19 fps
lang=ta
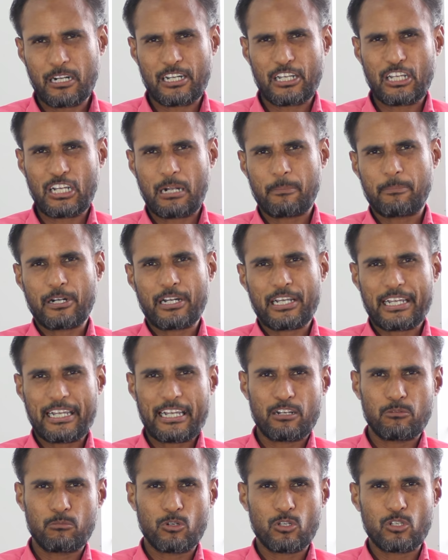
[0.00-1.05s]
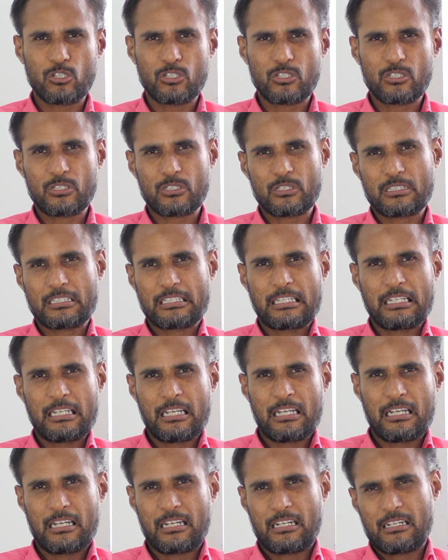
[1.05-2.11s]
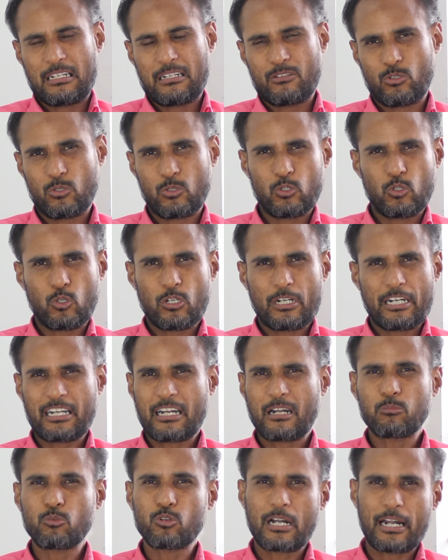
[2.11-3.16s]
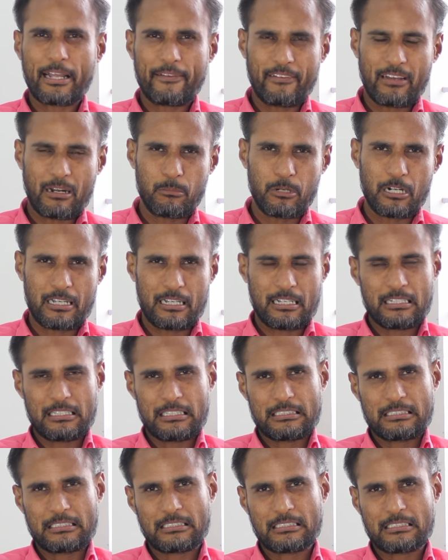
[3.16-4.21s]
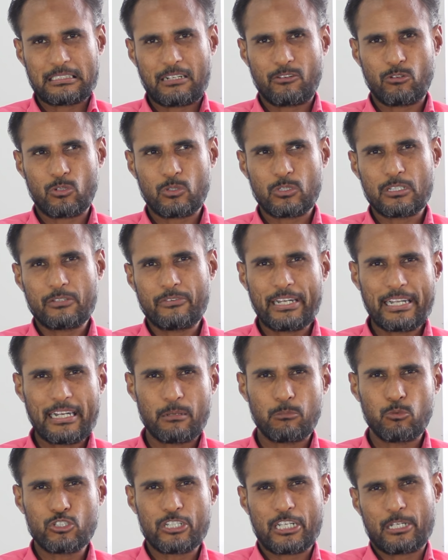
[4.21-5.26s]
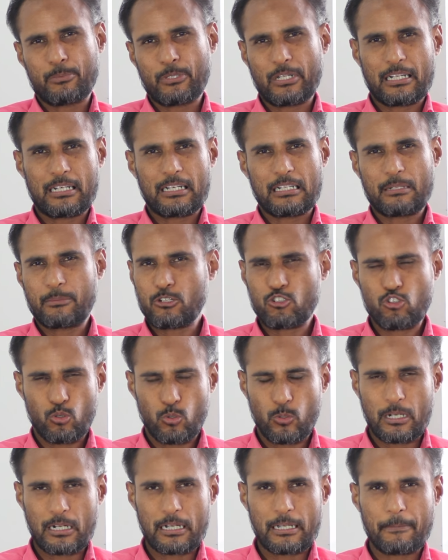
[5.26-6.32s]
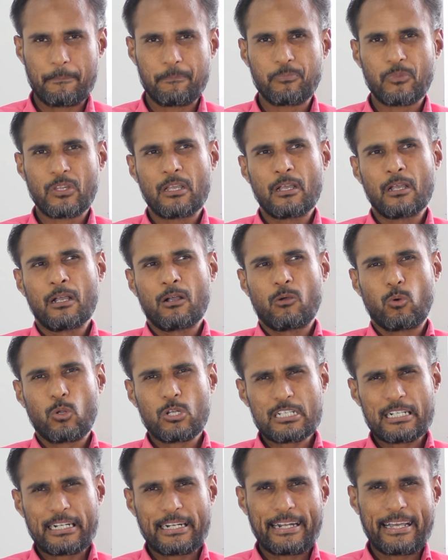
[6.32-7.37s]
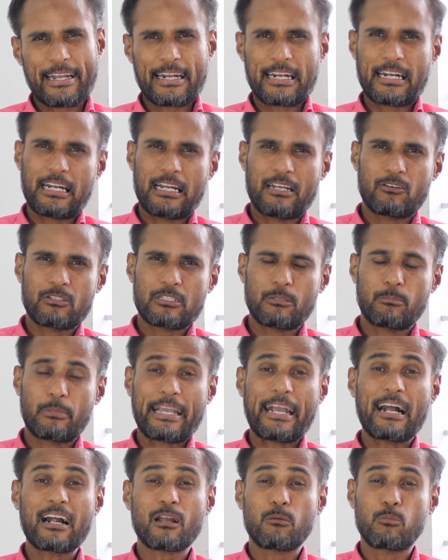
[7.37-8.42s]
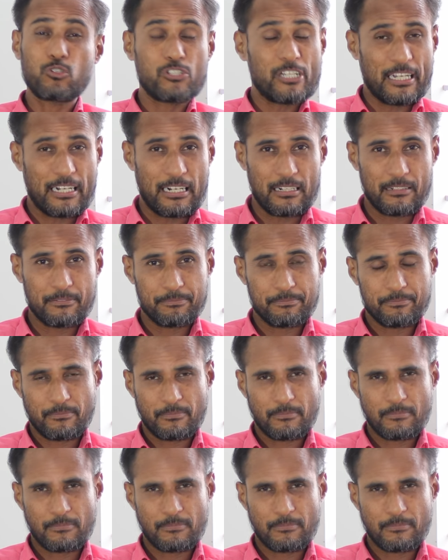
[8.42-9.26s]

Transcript: எங்கள் அம்மாட்டையும் எங்கள் அப்பாட்டையும் கேட்கும் பொழுது அவர் வந்து ஒரு ரெண்டு நாள் மூணு நாளைக்கு வரமாட்டார் அவர் வந்து வெளியில் பூஜைக்கு போயிருக்காரு அப்படின்னு சொல்லுவாங்க ஒரு சில நேரங்களில் வந்து மயான பூஜைகள்